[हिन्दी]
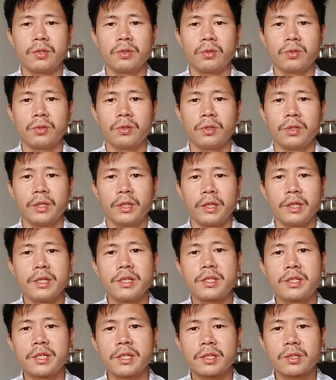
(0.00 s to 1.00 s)
जो
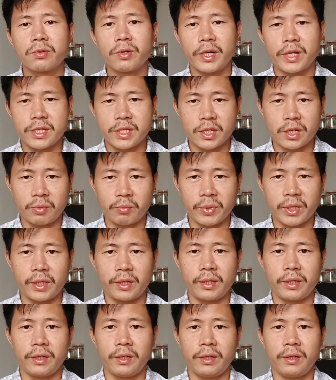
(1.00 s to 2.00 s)
इस चीज़ को अनजान
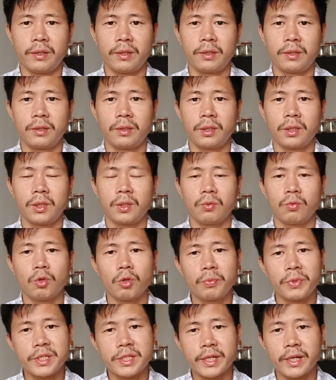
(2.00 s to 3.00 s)
बन रहे हैं
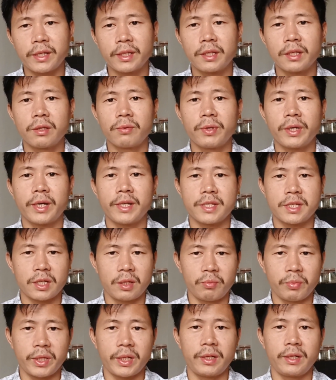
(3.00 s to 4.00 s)
वो भी जानते हुए
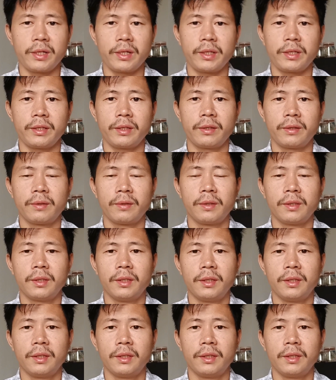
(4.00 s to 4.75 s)
अनजान बन रहे हैं